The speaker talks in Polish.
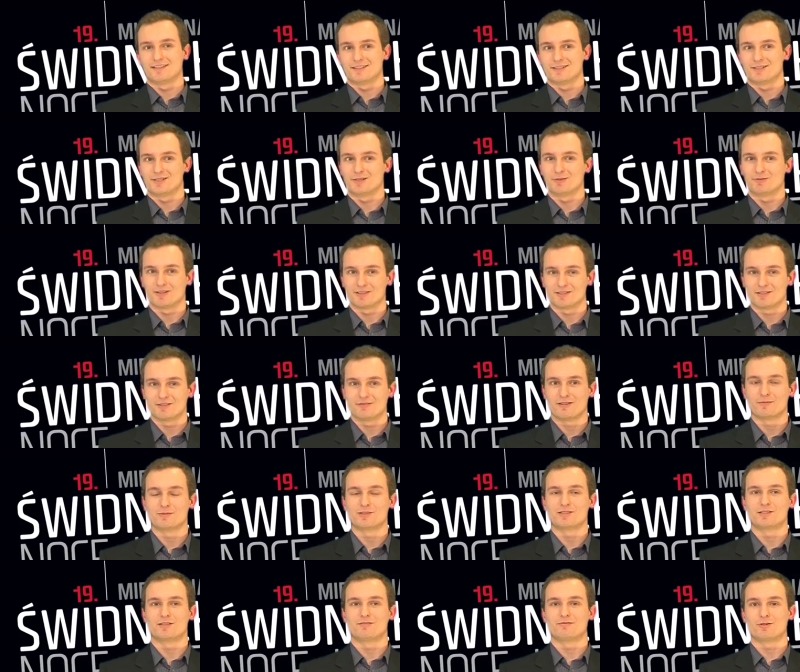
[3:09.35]
y, się nazywam,
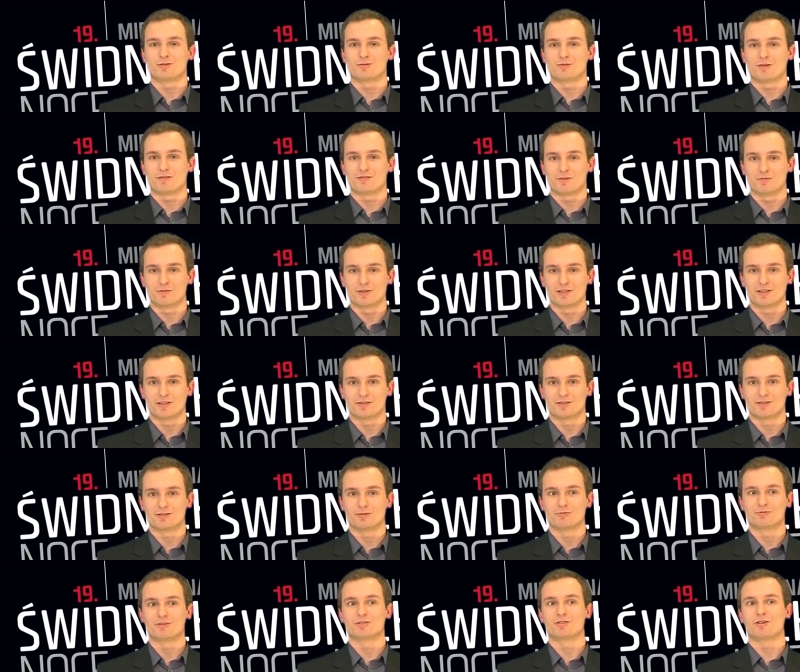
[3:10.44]
jestem wrocławskim
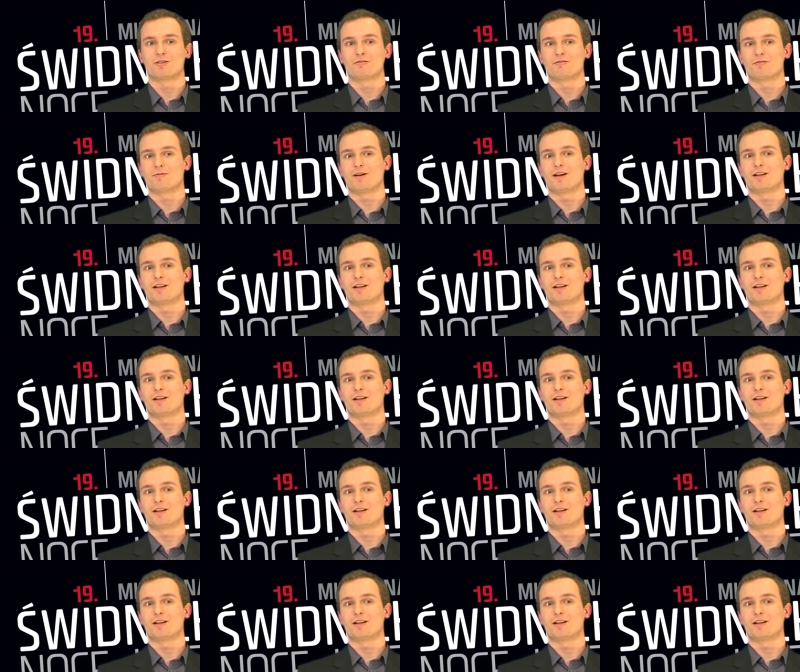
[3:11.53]
gitarzystą jazzowym,